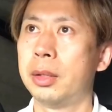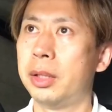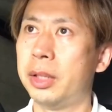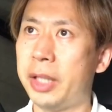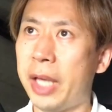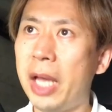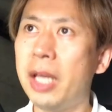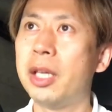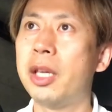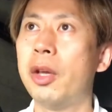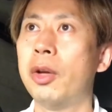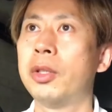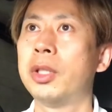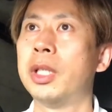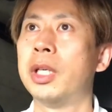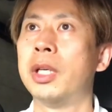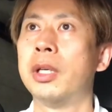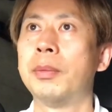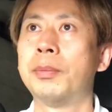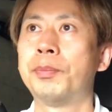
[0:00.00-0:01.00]
元気よく
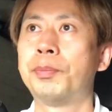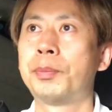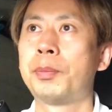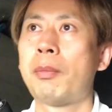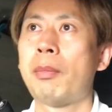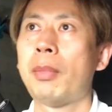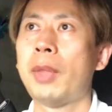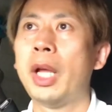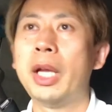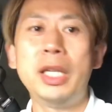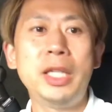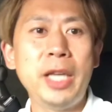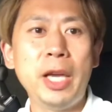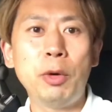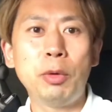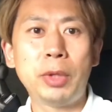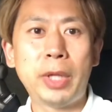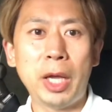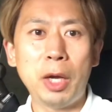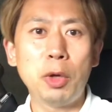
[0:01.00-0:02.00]
家を
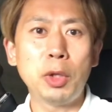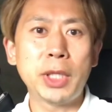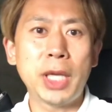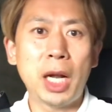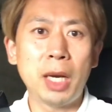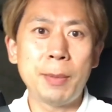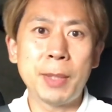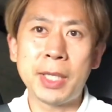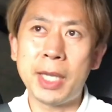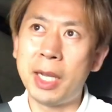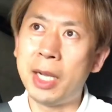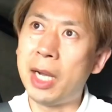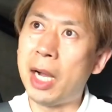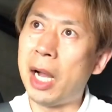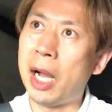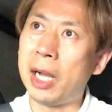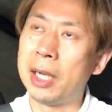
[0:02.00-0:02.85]
出ようじゃありませんか。